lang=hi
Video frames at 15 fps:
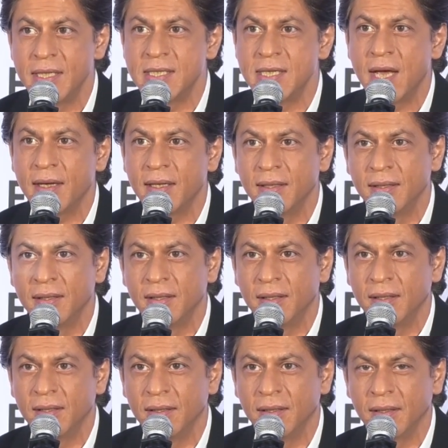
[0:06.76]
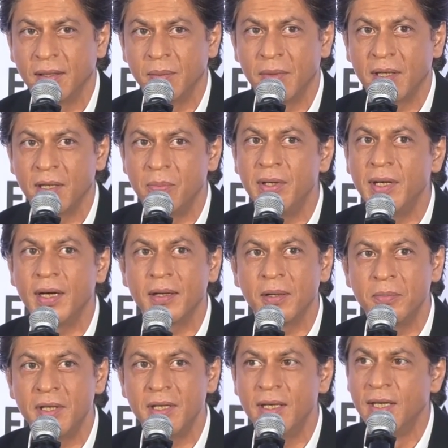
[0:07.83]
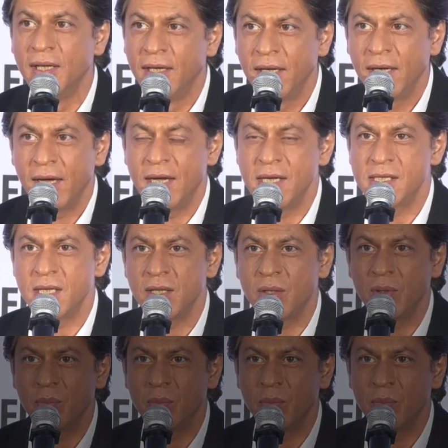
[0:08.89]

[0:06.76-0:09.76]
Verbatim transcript: बॉलीवुड के किंग खान यानी कि शाहरुख खान की मच अवेटेड